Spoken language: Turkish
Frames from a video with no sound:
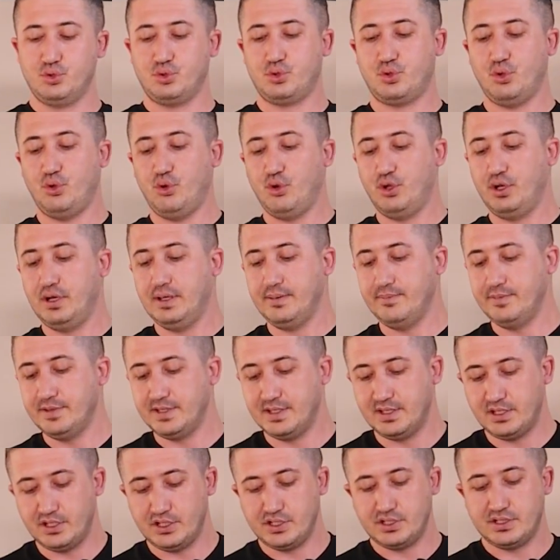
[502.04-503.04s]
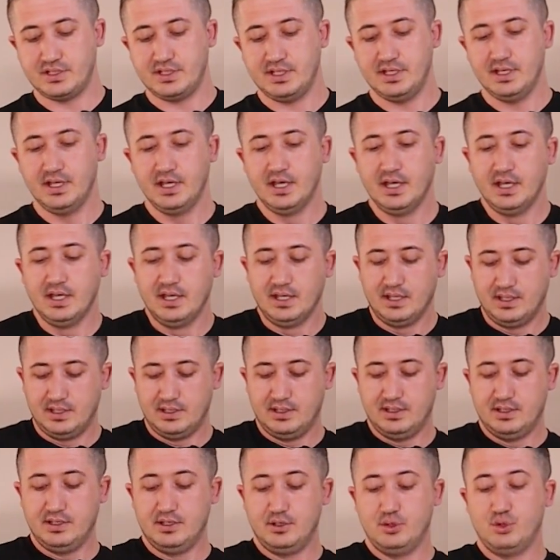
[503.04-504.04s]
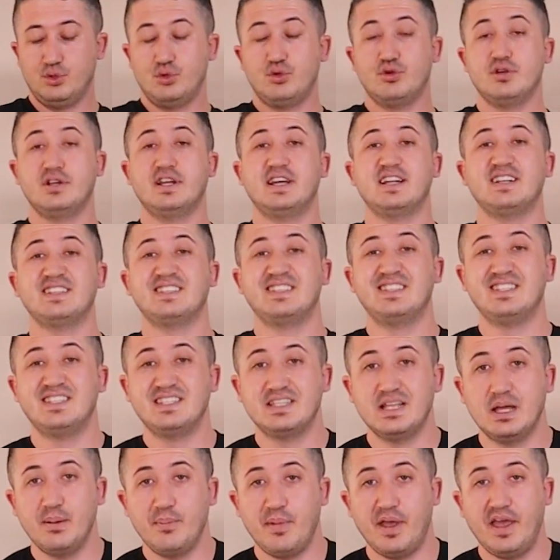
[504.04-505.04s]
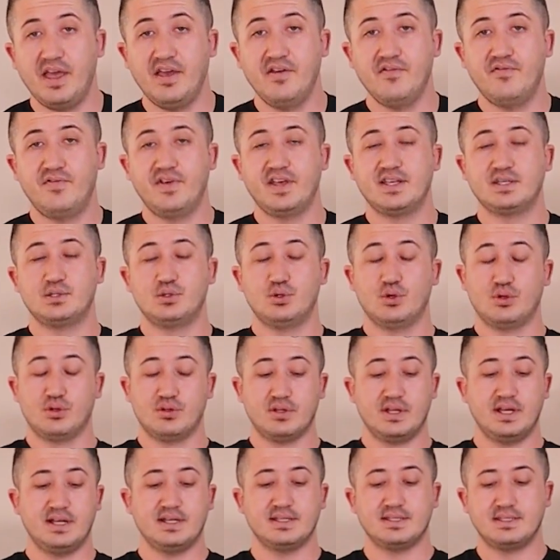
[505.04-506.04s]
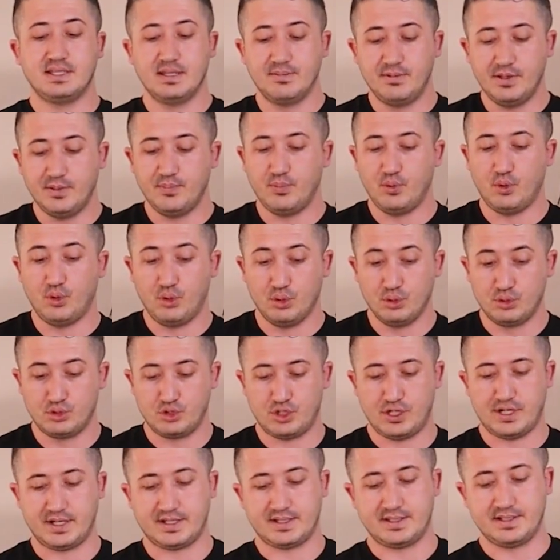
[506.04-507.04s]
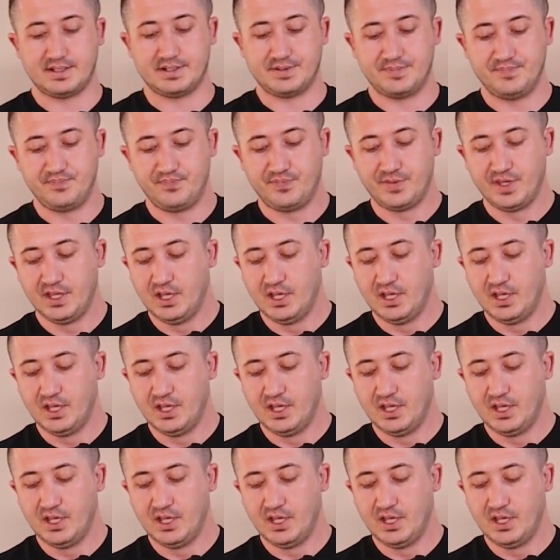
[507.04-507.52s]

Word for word: çünkü önemli derecede e, ürünler sistem enfeksiyonuna sebep olacaktır.